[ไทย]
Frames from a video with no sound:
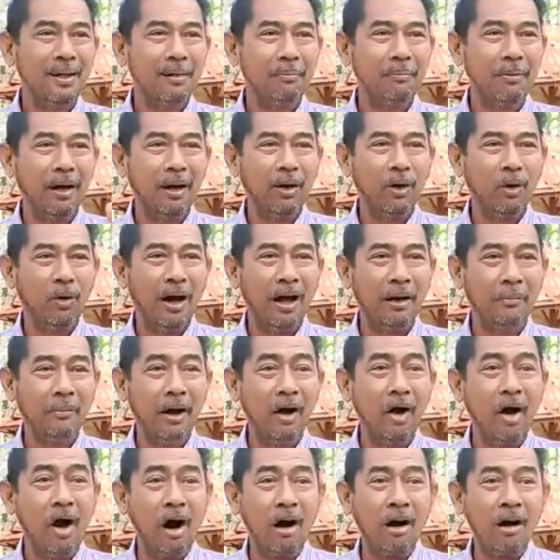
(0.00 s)
มึงรวยมึ
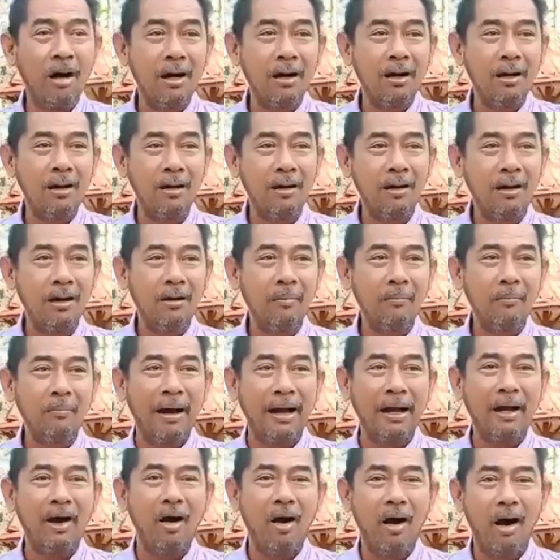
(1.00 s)
งออก ไป
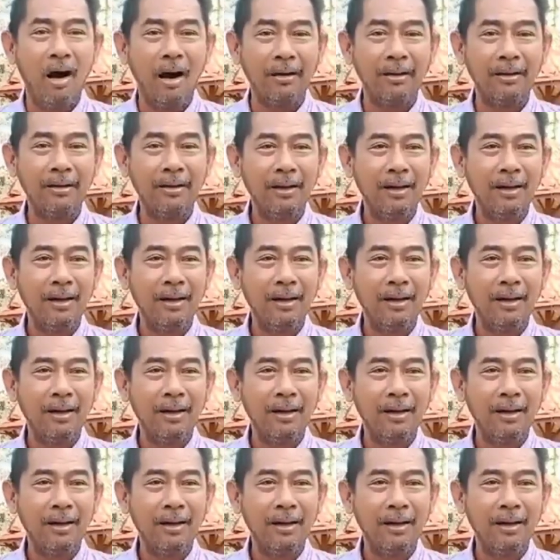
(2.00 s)
ก่อน